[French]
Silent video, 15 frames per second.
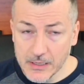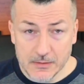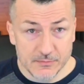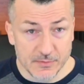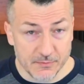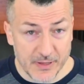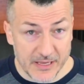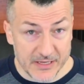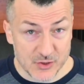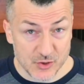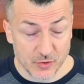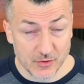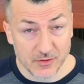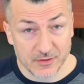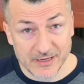bien
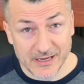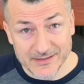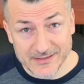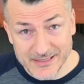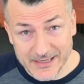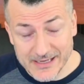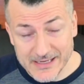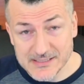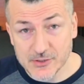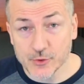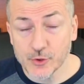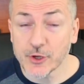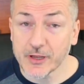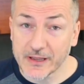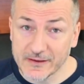sûr, quand il est question de
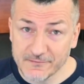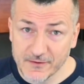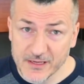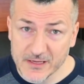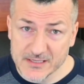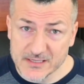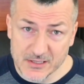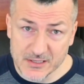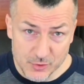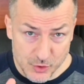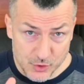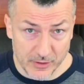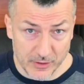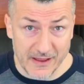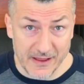réflexion sur
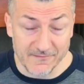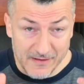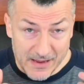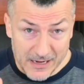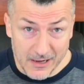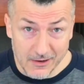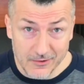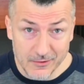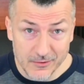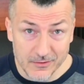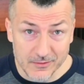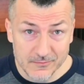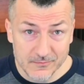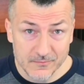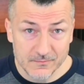la valeur,
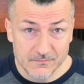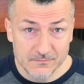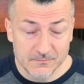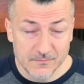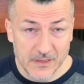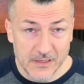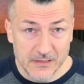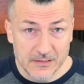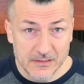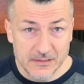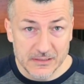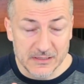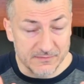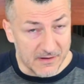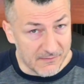
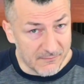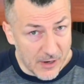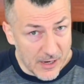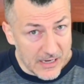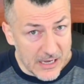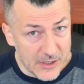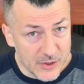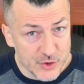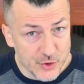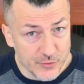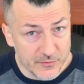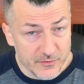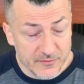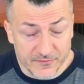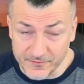il va avoir
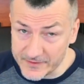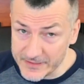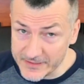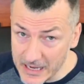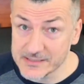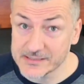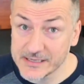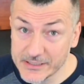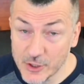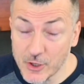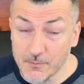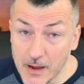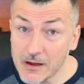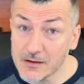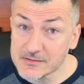l'enjeu financier de
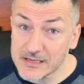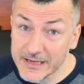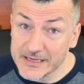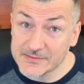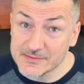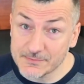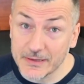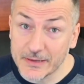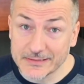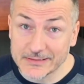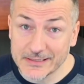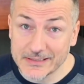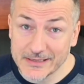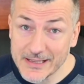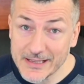base à respecter
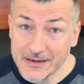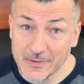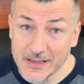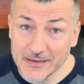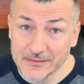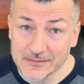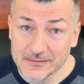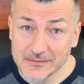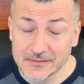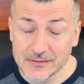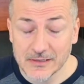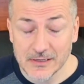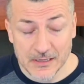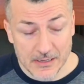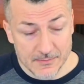également.
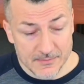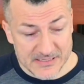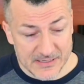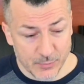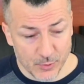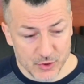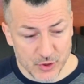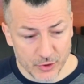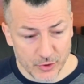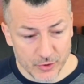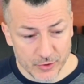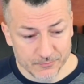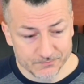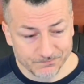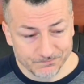C'est pour ça que